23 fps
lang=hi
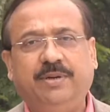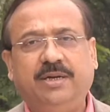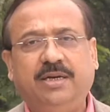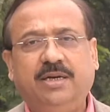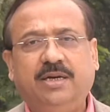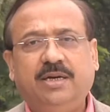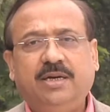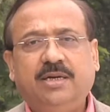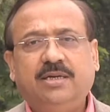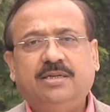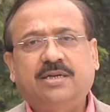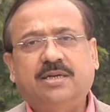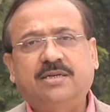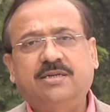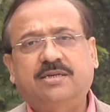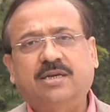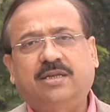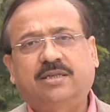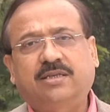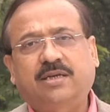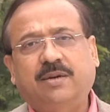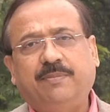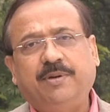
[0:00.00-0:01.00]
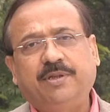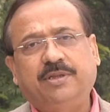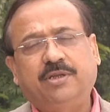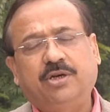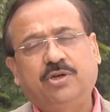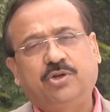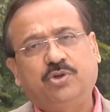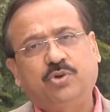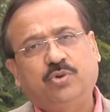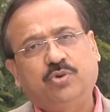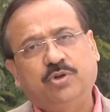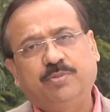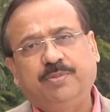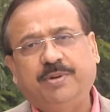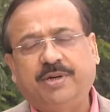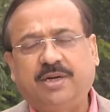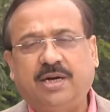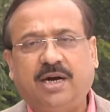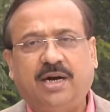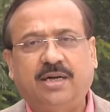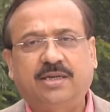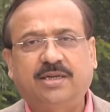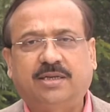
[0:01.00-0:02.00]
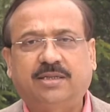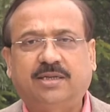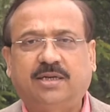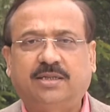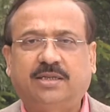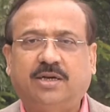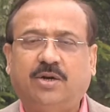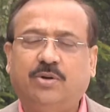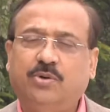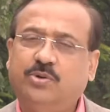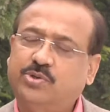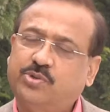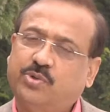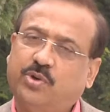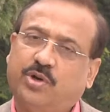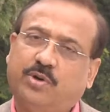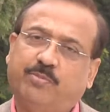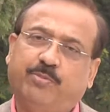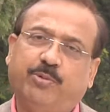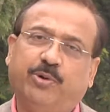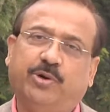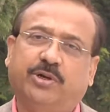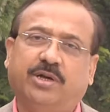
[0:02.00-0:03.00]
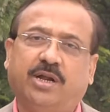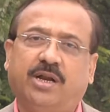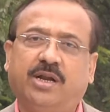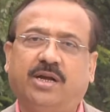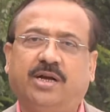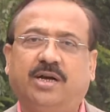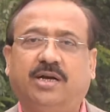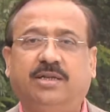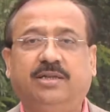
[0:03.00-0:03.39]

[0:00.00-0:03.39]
में संसद के भीतर जो कुछ भी कहा जाता था उसको रिपोर्ट करने का